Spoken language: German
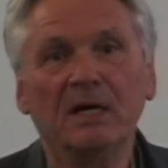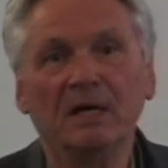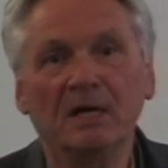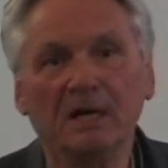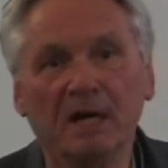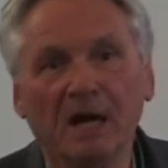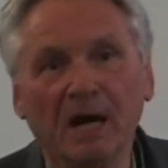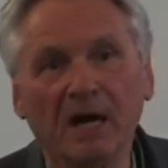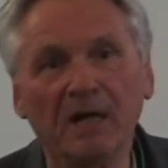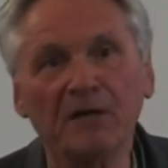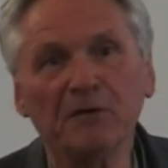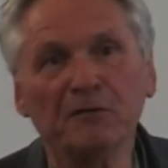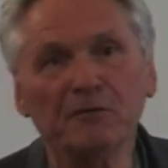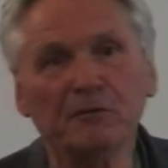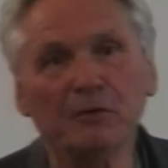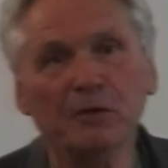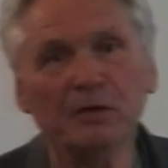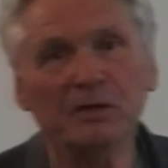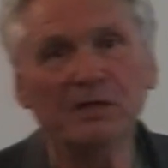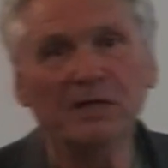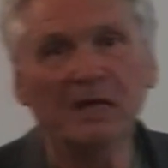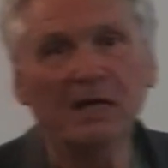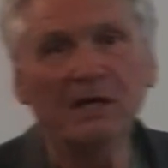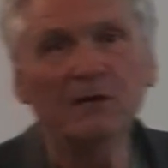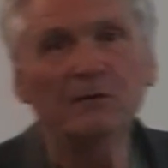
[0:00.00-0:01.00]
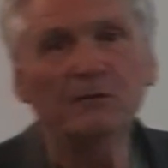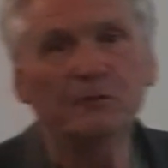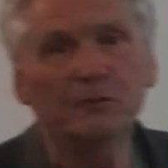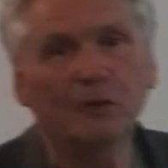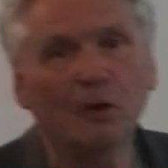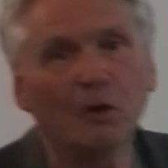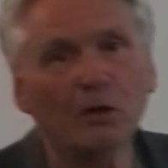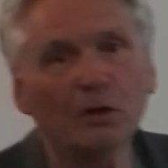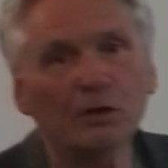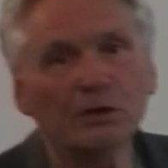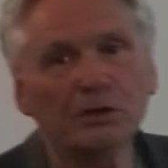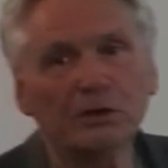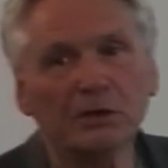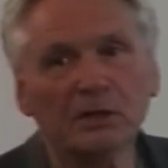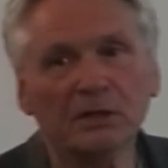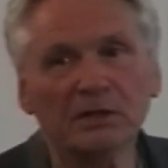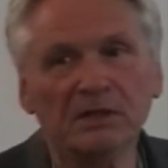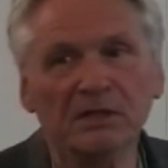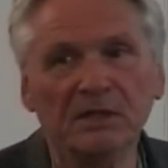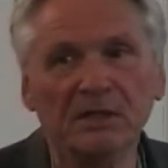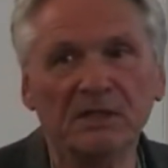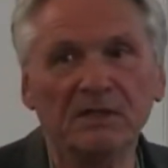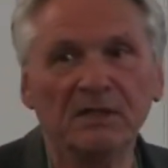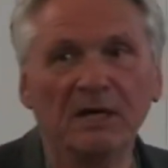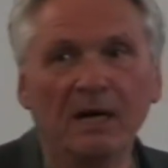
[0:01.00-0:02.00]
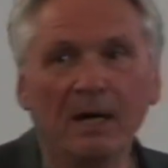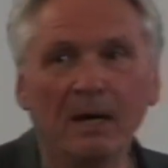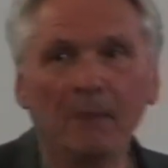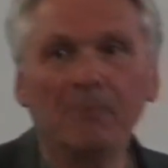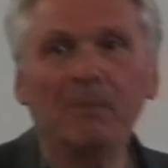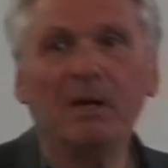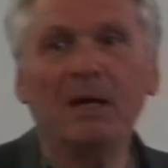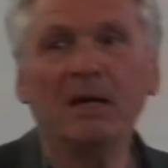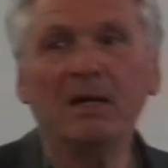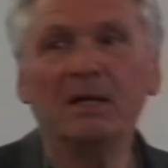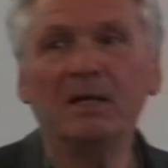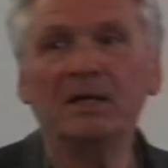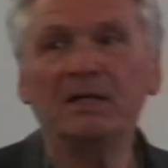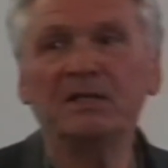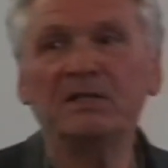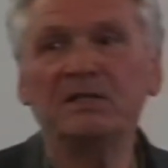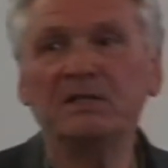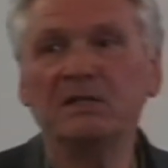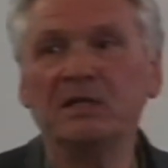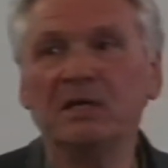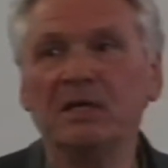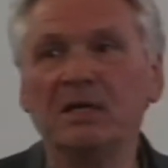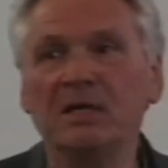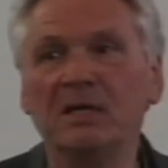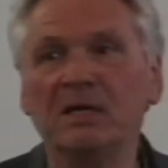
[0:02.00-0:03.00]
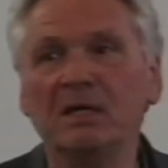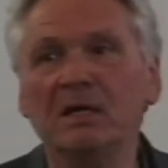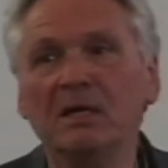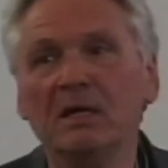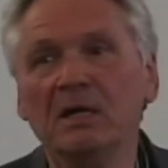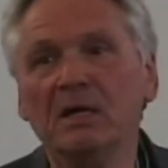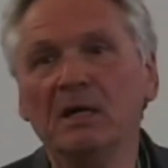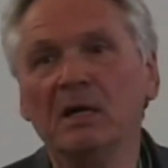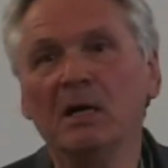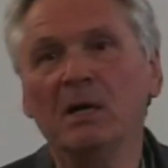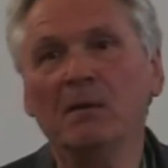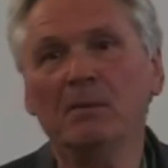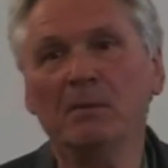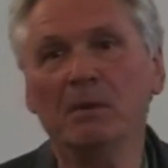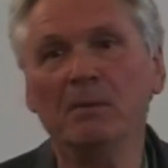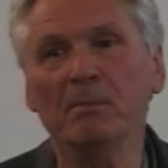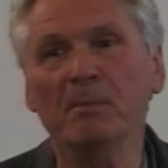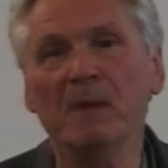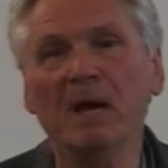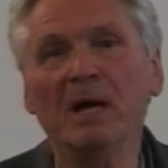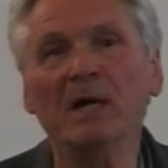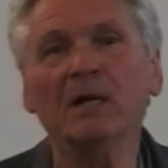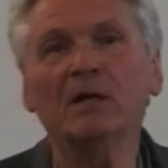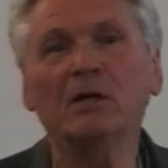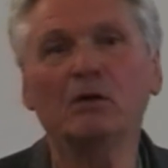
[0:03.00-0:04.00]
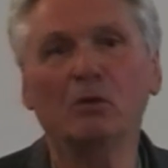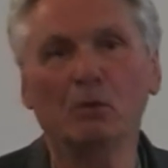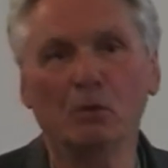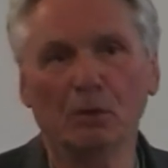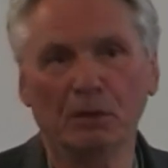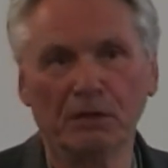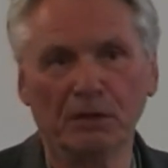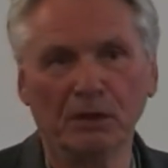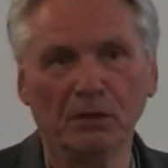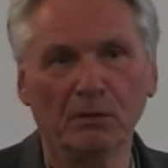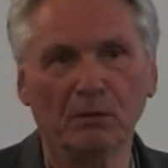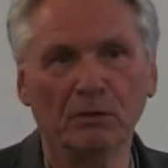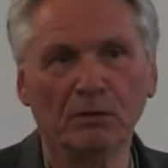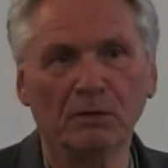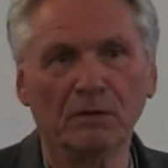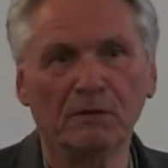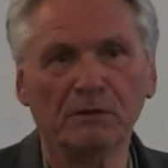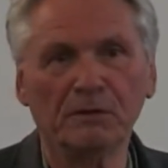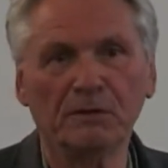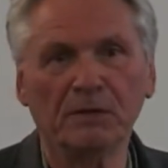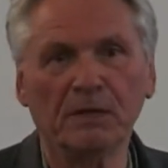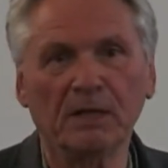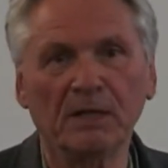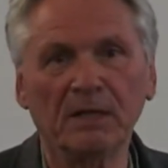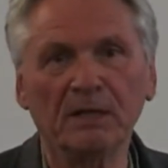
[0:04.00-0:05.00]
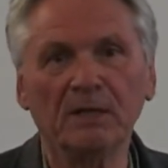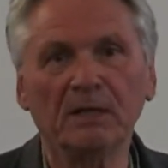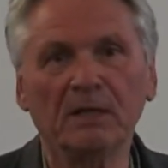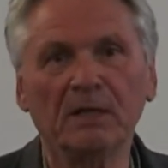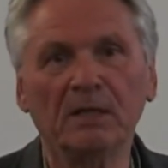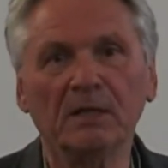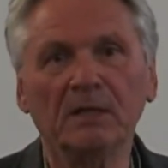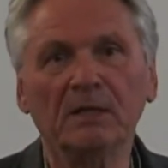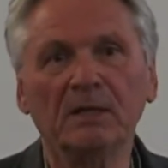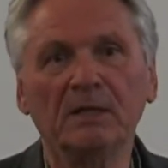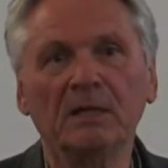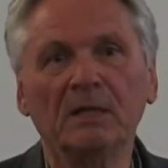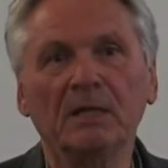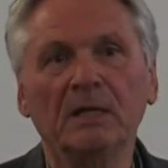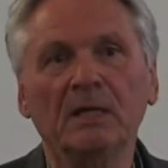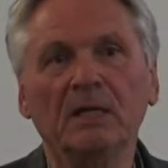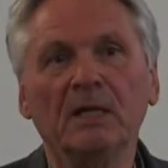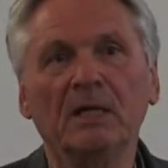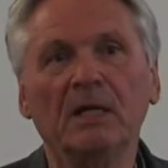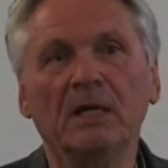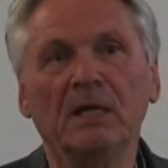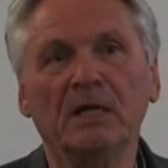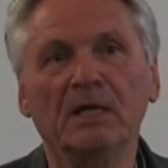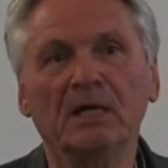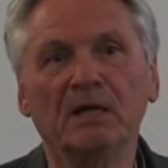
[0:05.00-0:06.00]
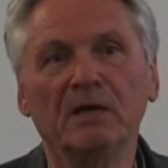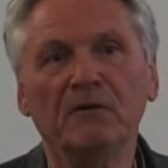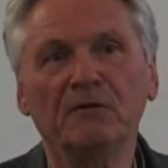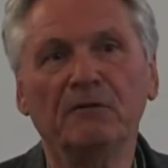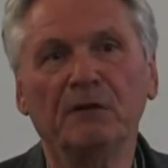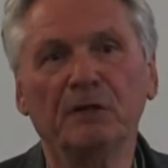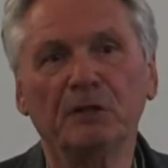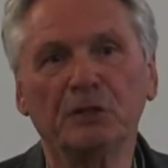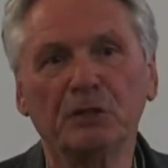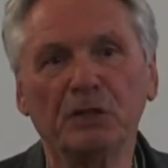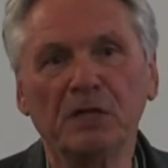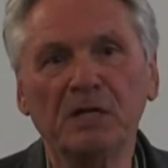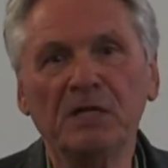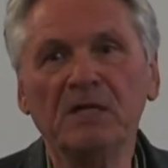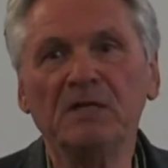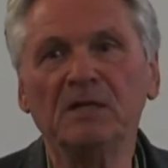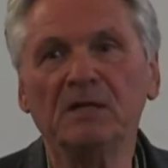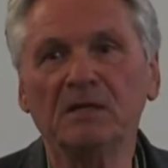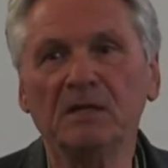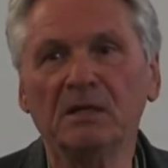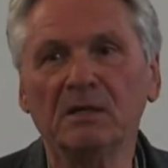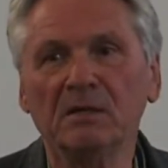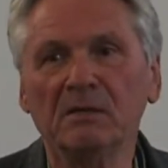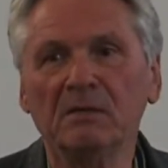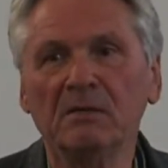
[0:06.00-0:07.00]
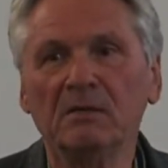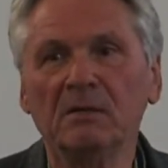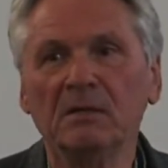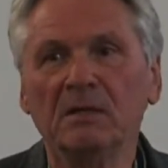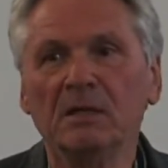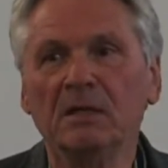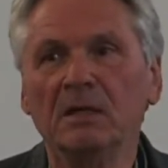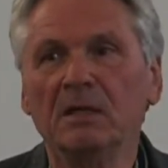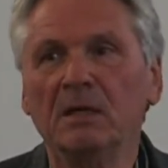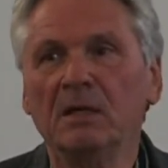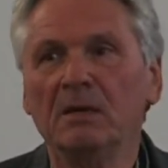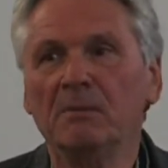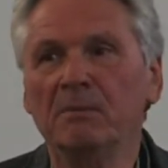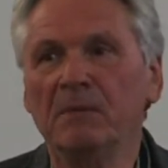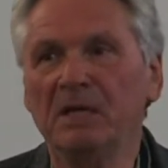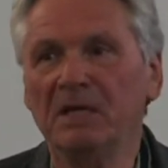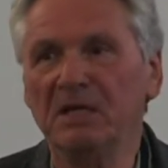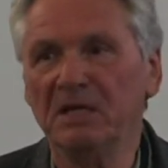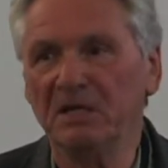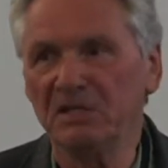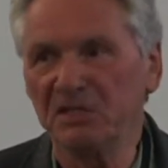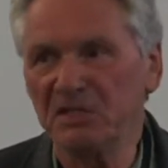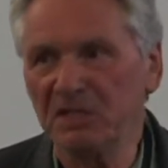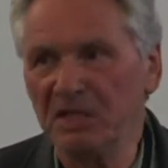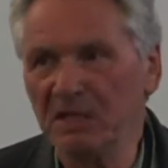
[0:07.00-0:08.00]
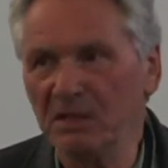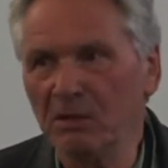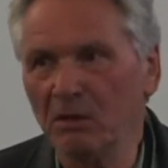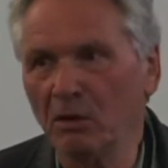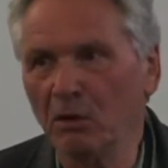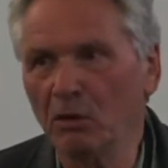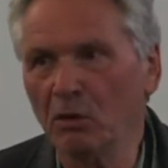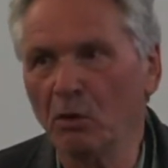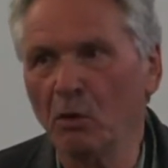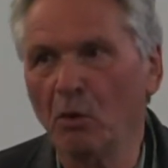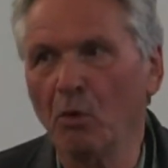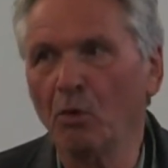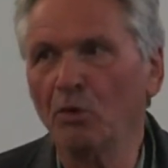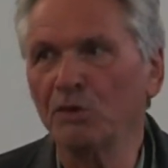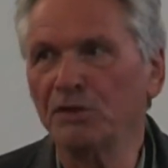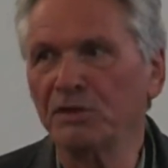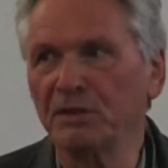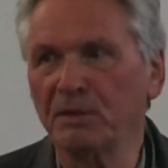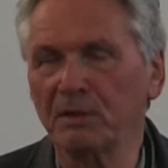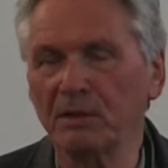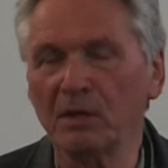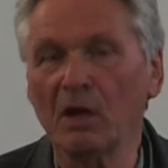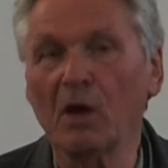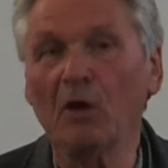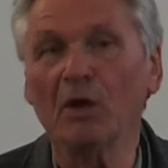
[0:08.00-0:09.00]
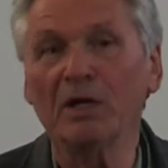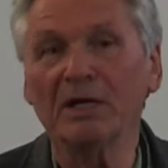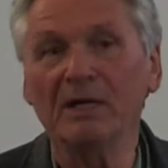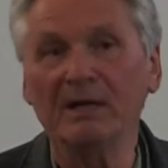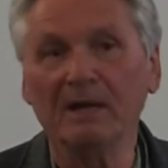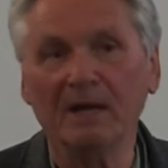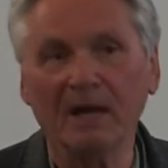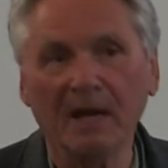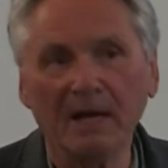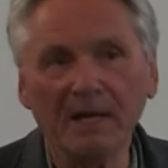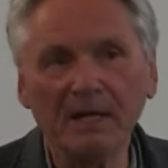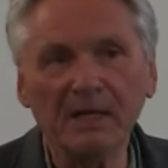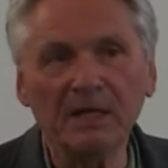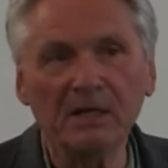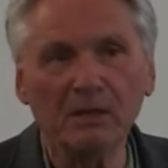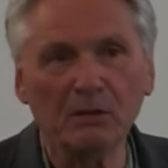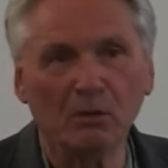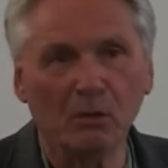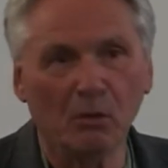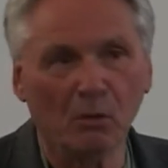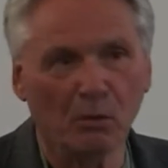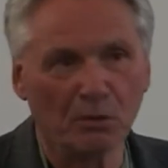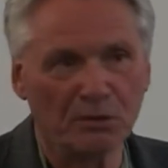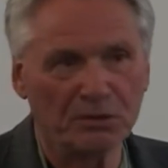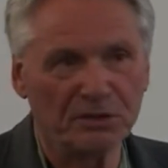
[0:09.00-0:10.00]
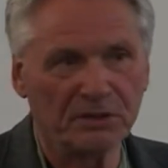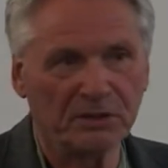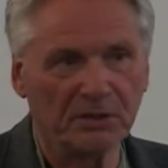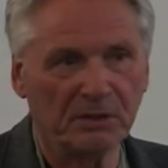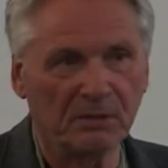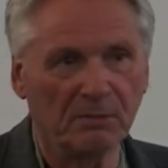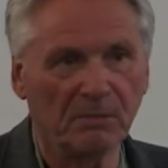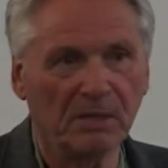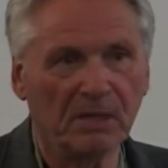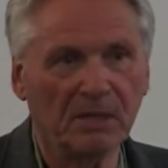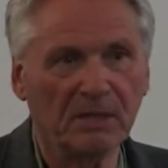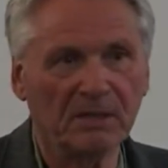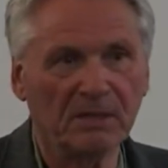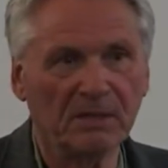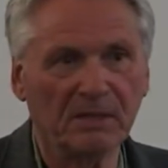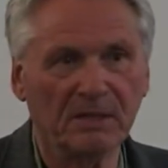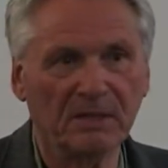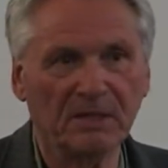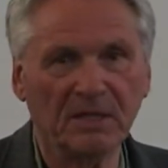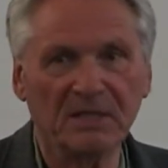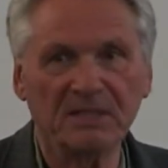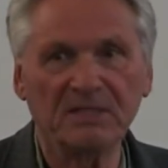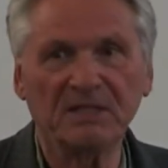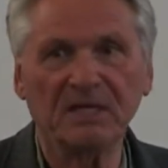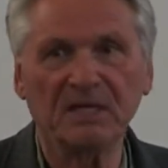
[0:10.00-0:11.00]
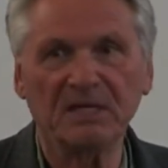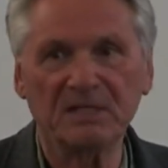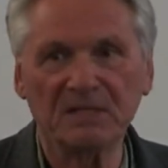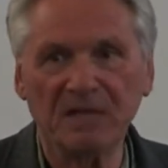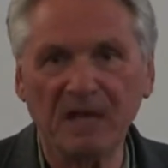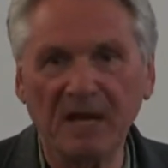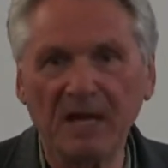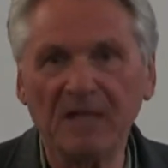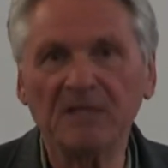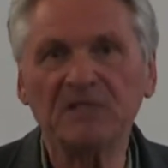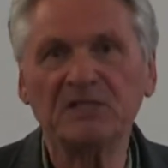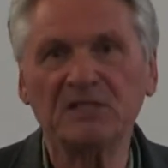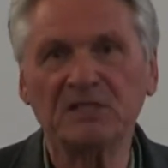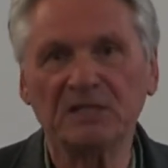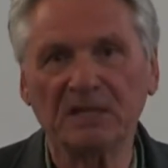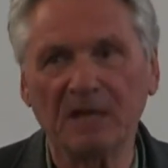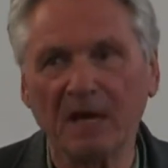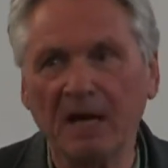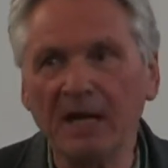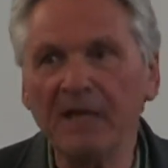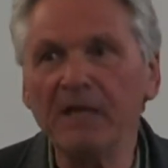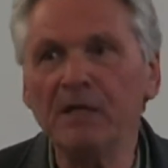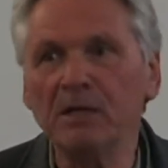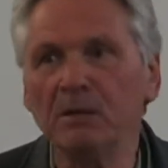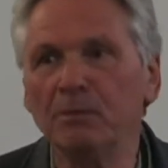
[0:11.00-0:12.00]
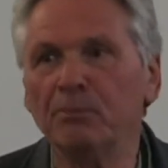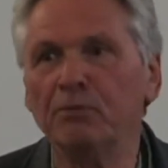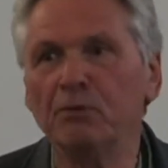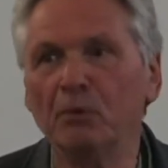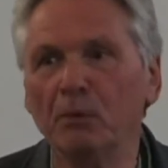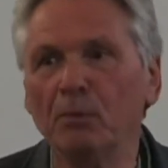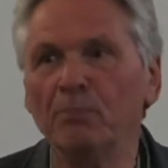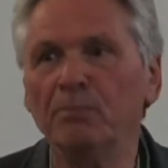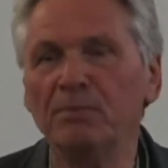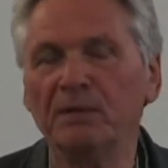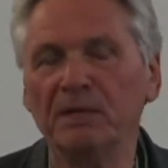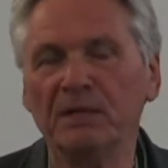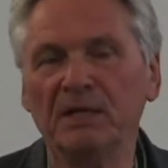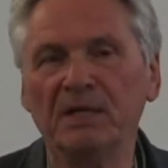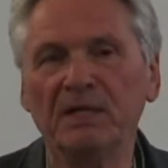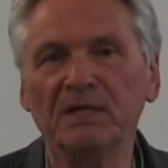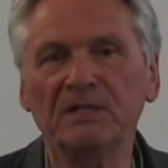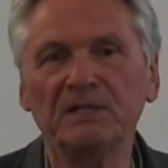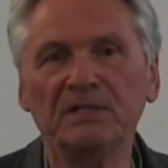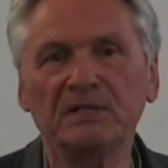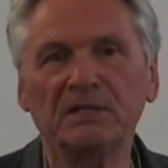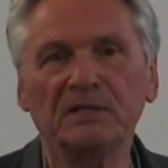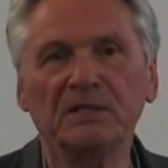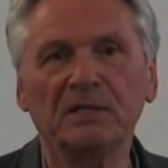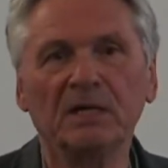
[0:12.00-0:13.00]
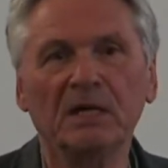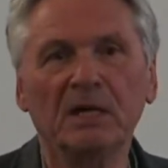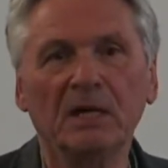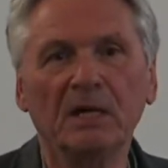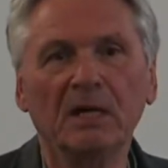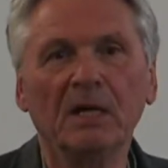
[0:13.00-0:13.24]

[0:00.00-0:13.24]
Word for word: gerade von den Forschern, die damals die Bemerkungen, die Rudolf Steiner in den verschiedenen Medizinerkursen und auch in Laienkursen gemacht hat, dass das Herz keine Pumpe ist,